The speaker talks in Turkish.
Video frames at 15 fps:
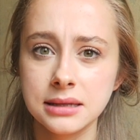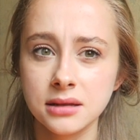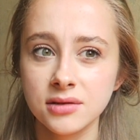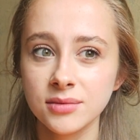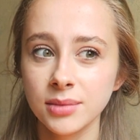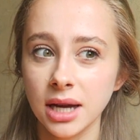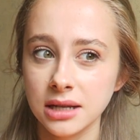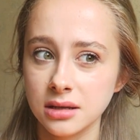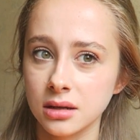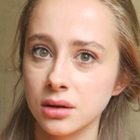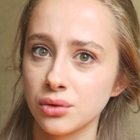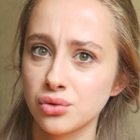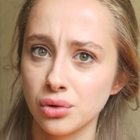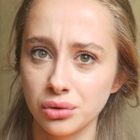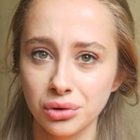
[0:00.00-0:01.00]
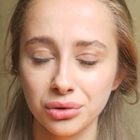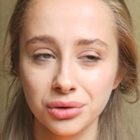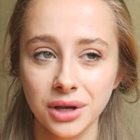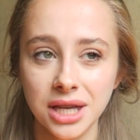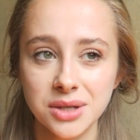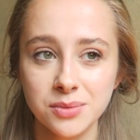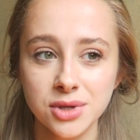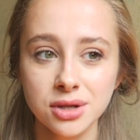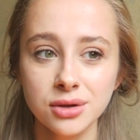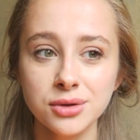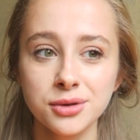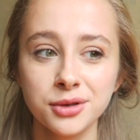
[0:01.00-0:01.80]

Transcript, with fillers: sınavım gerçekten çok kötü geçmişti.